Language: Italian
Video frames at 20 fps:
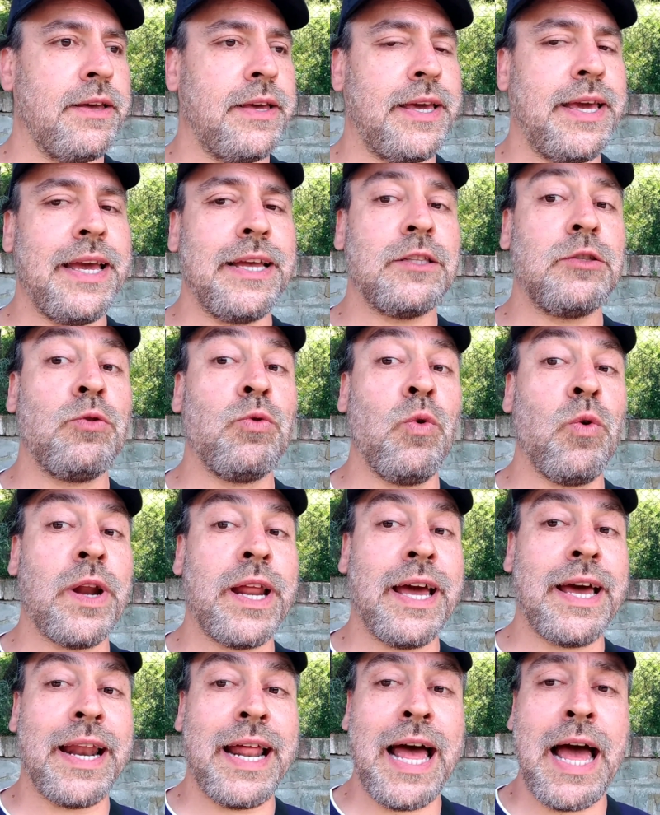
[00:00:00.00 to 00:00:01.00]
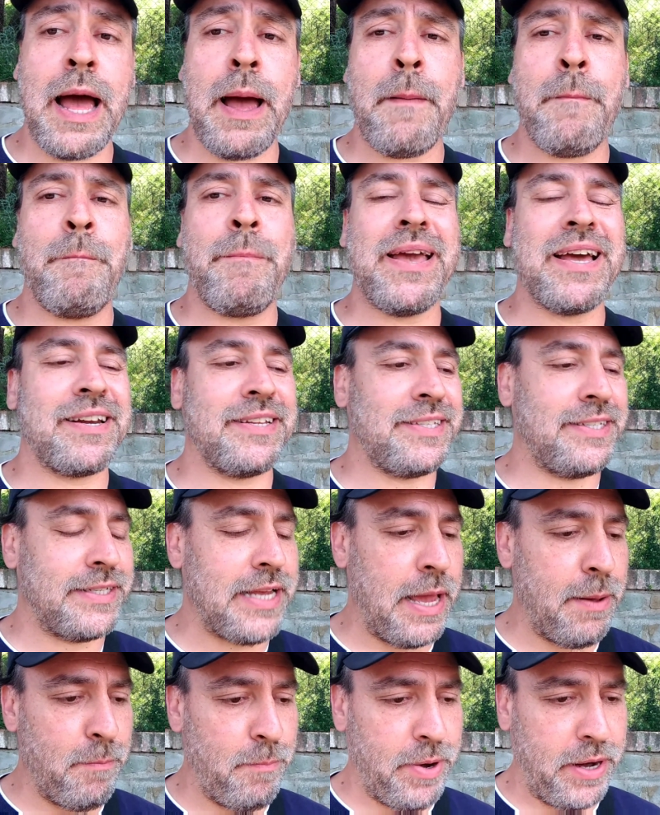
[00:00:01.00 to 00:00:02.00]
che durerà per
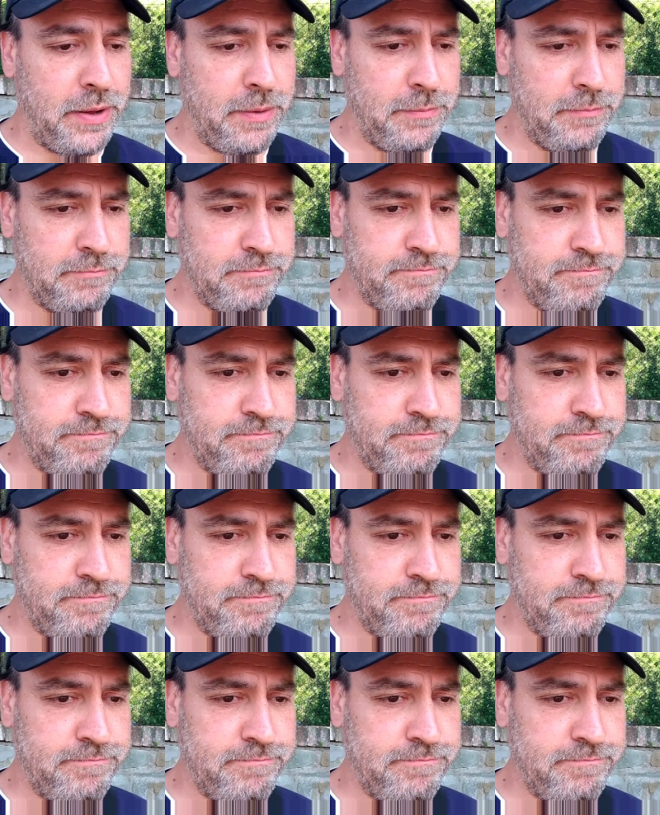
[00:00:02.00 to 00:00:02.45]
sempre.